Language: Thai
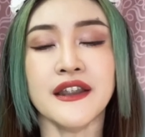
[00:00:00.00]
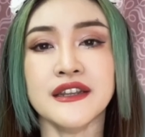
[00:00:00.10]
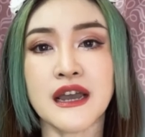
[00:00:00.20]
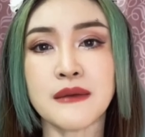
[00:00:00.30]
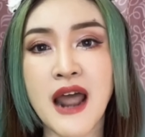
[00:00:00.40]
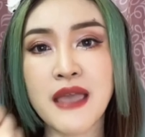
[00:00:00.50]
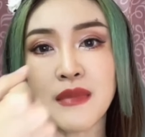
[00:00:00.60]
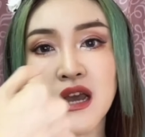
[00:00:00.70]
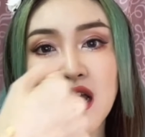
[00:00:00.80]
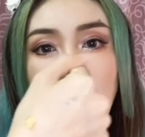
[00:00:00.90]
เนื้อไพร
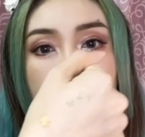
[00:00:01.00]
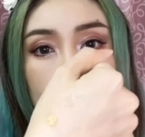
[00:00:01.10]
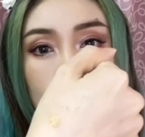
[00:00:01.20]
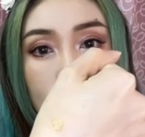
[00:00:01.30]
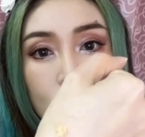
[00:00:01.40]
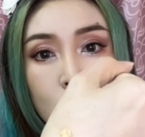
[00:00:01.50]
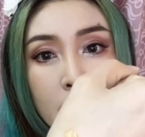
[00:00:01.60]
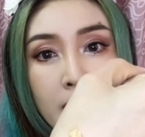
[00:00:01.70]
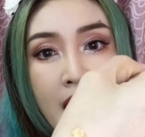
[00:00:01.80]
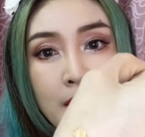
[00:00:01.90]
เมอร์ของตัวขว
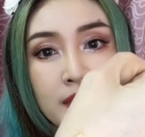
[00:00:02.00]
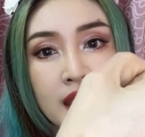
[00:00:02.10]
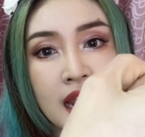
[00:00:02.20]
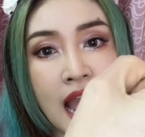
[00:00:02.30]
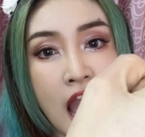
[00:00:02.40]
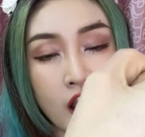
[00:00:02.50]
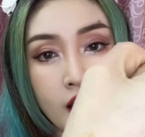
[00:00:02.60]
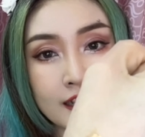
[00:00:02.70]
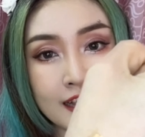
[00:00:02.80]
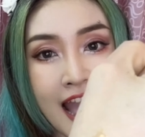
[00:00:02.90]
ดปั๊มเนี่ยนะคะ
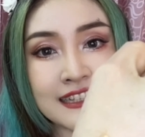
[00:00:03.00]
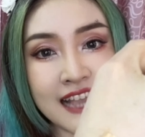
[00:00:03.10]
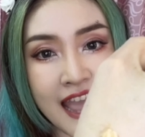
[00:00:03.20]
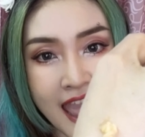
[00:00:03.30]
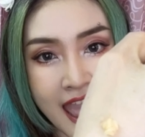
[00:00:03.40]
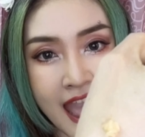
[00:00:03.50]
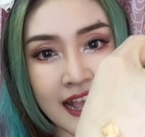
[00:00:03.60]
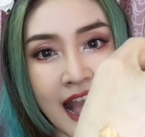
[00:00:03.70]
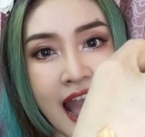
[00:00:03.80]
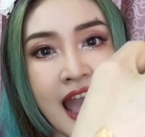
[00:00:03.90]
ค่อนข้างจะแห้ง
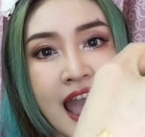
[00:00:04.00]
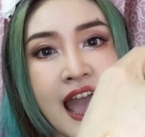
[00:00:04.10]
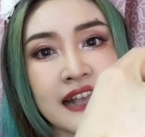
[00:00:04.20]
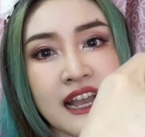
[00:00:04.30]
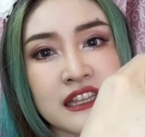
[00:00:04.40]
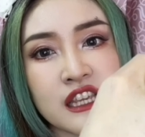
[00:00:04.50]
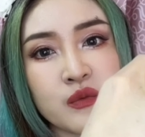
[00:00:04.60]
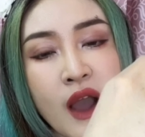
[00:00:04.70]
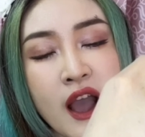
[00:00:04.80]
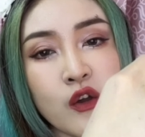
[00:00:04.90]
ค่ะอาจารย์คิด
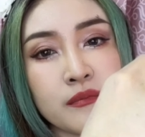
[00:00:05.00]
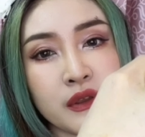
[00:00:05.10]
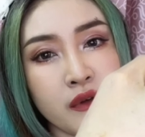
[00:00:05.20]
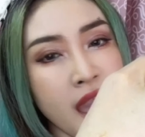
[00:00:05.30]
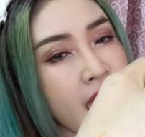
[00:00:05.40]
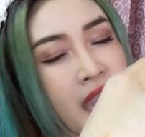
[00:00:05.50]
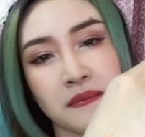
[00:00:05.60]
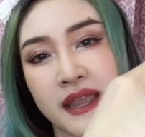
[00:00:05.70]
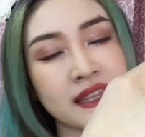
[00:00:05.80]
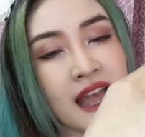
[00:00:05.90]
ว่าคนผิวแห้ง
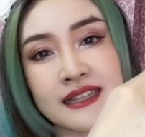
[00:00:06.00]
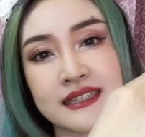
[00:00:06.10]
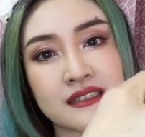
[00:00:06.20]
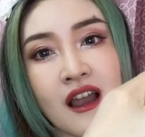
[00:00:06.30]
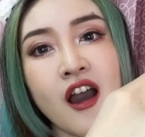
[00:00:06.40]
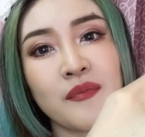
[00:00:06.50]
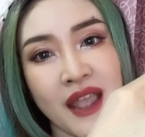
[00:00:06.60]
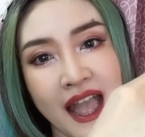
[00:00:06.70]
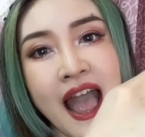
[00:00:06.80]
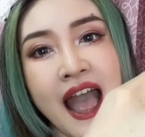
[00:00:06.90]
ไม่น่าจะชอบ
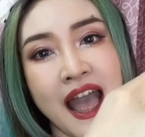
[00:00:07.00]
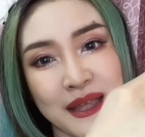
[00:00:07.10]
นะคะ